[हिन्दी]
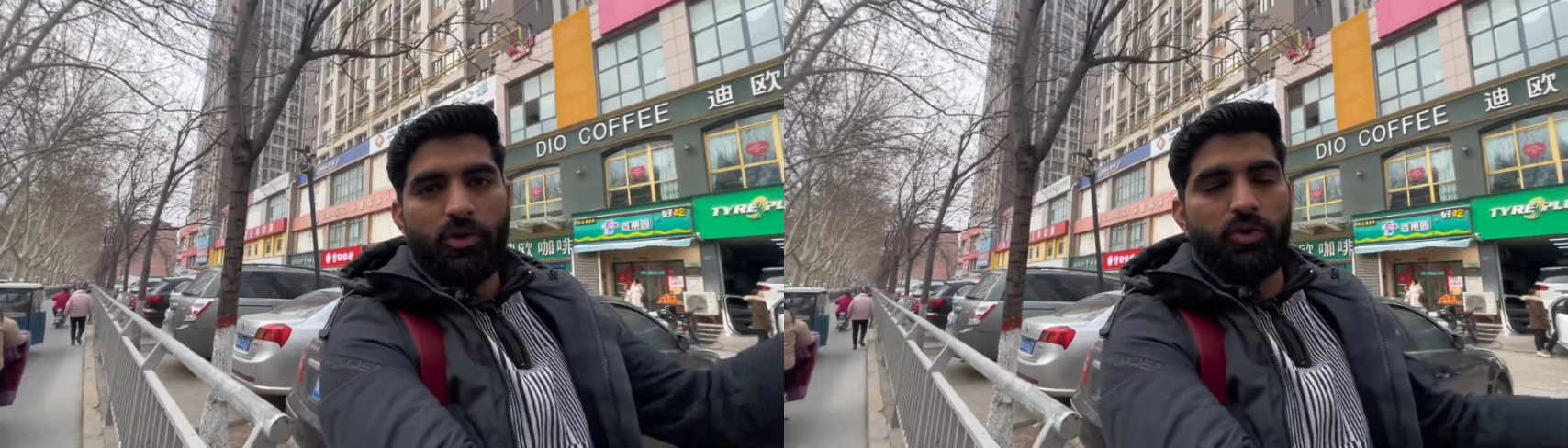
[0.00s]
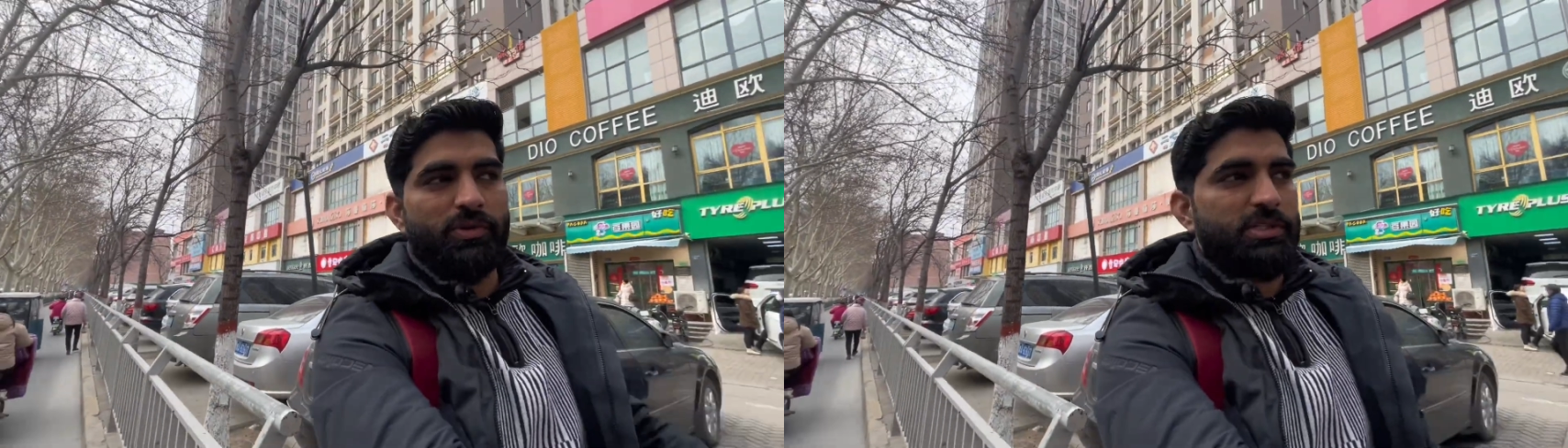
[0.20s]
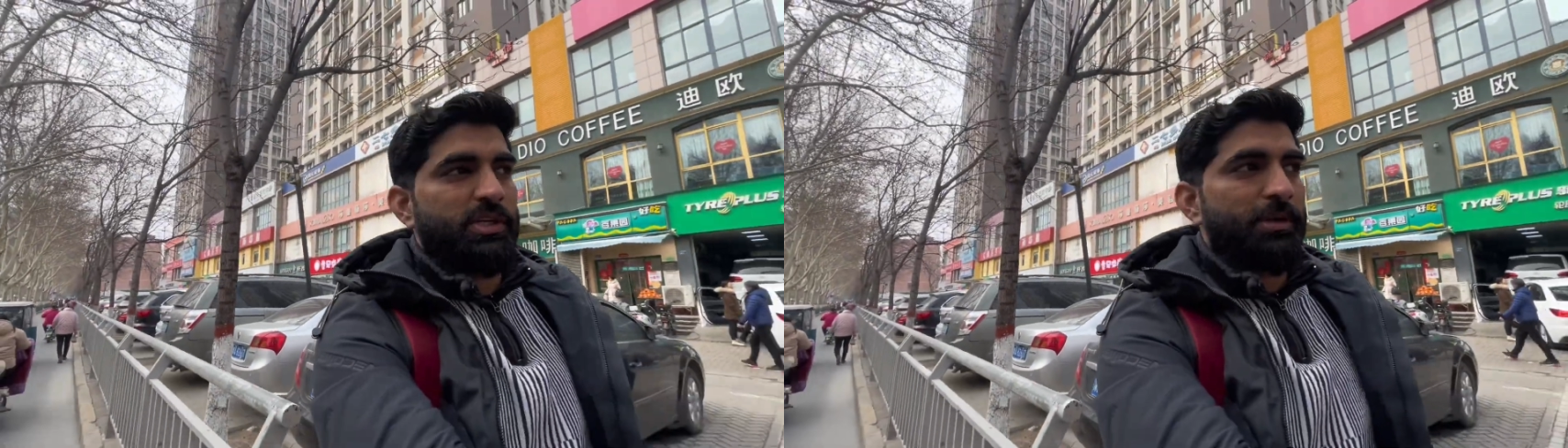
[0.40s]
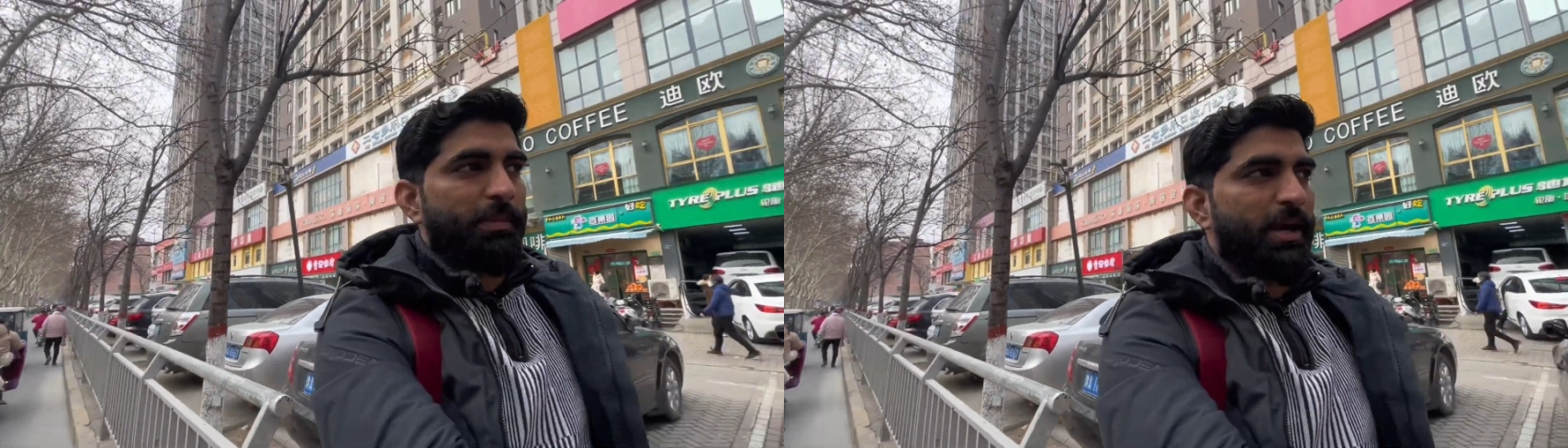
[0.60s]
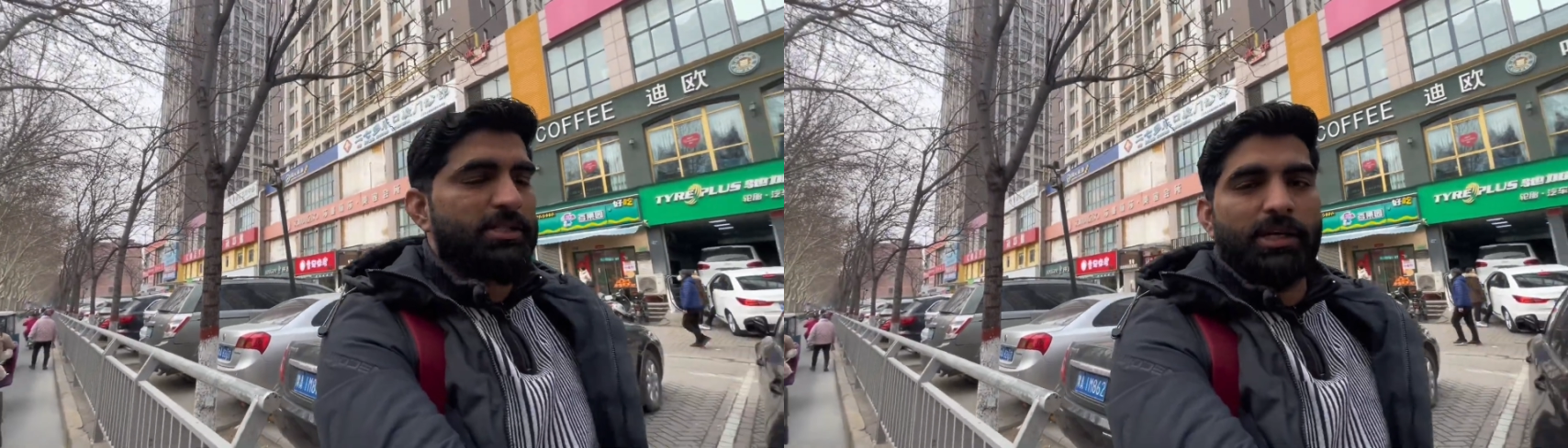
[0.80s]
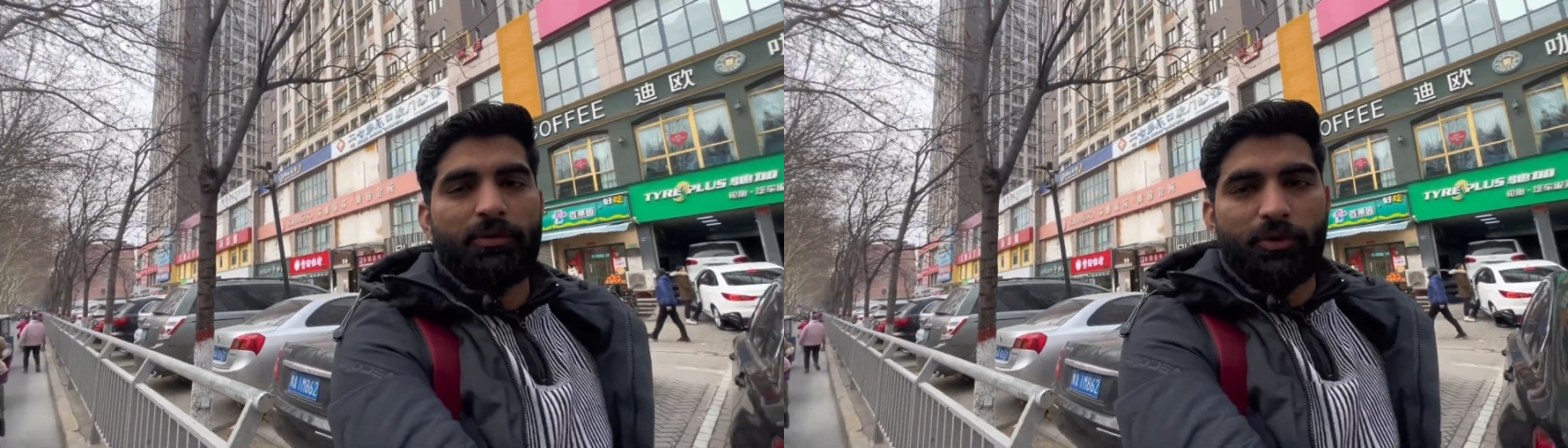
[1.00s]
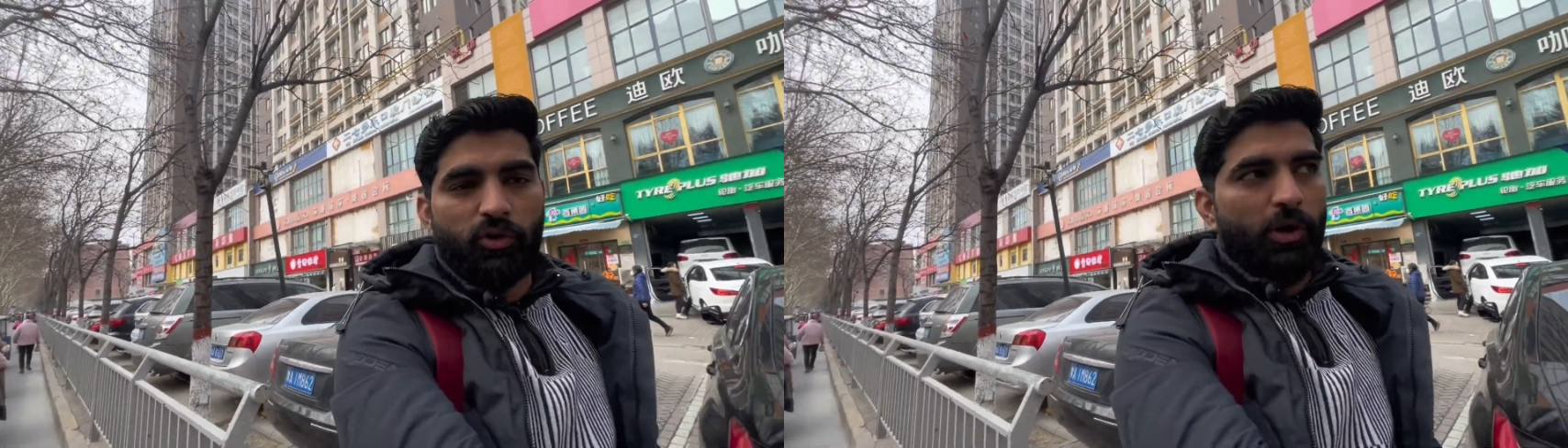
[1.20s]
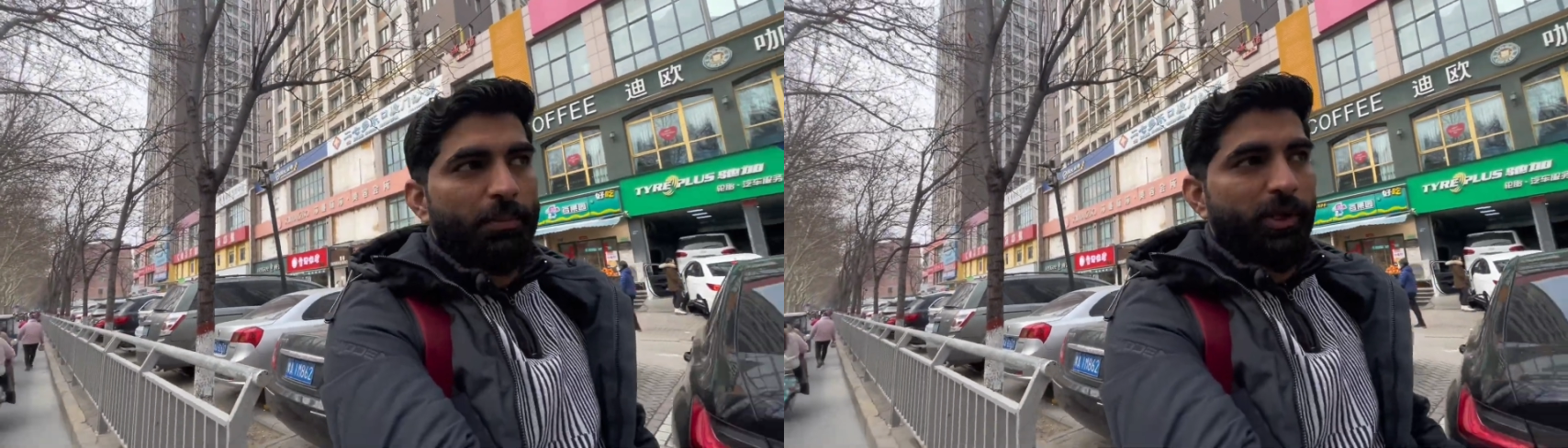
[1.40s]
यूनिवर्सिटी के पास अगर
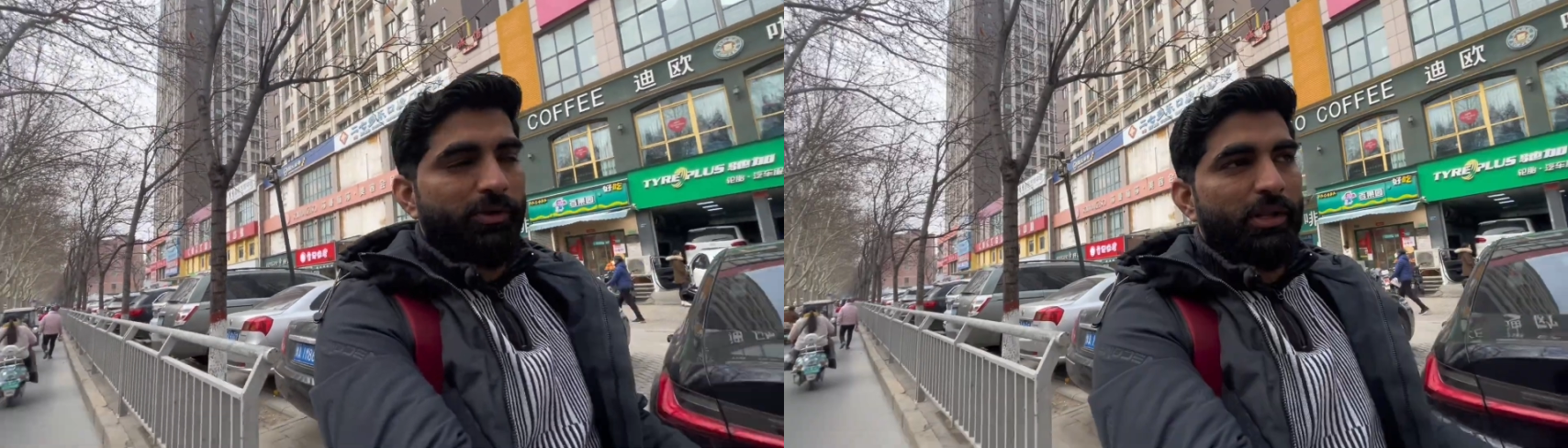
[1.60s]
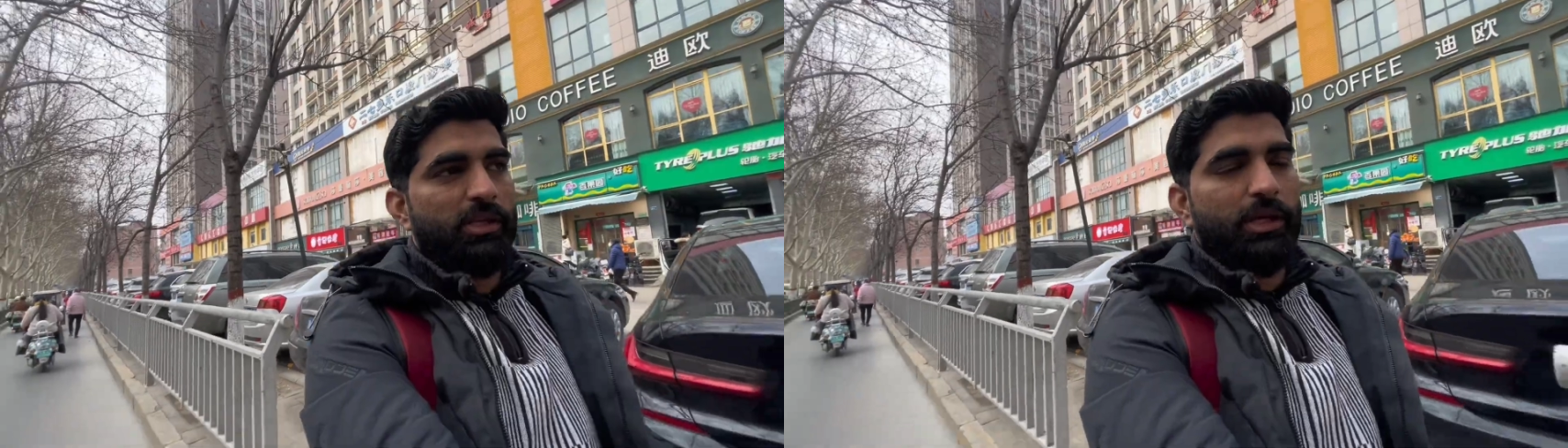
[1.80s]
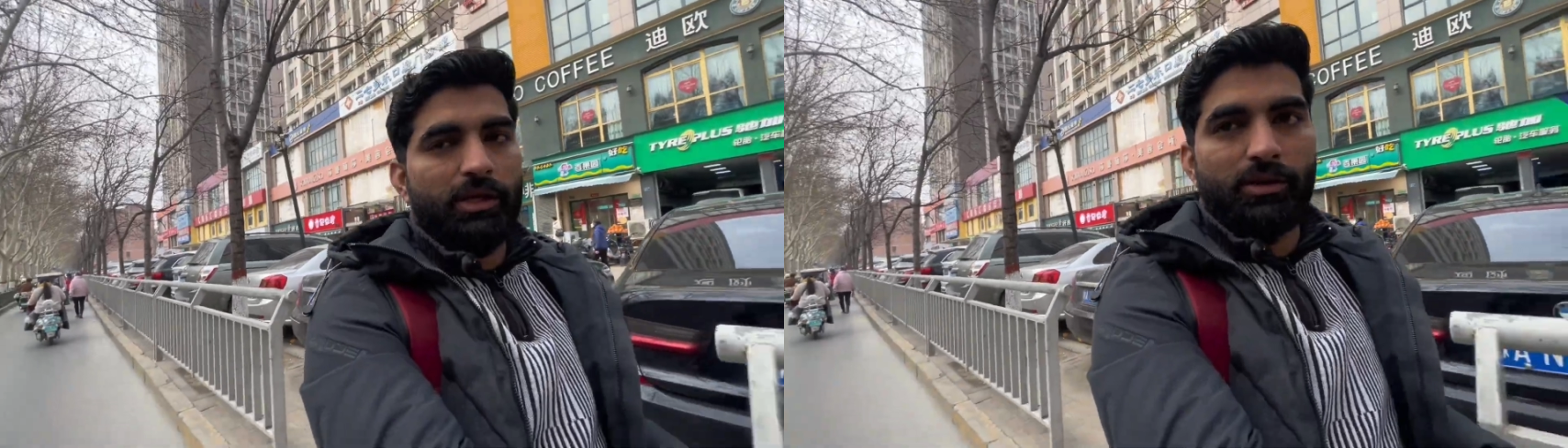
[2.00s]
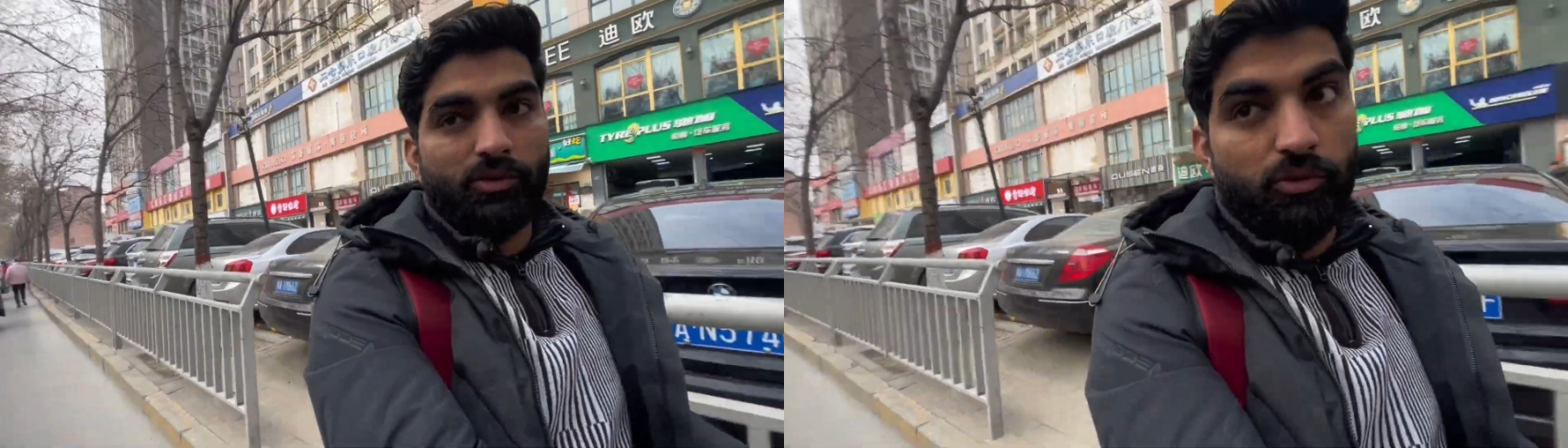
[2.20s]
फोटो कापी करवाते हैं तो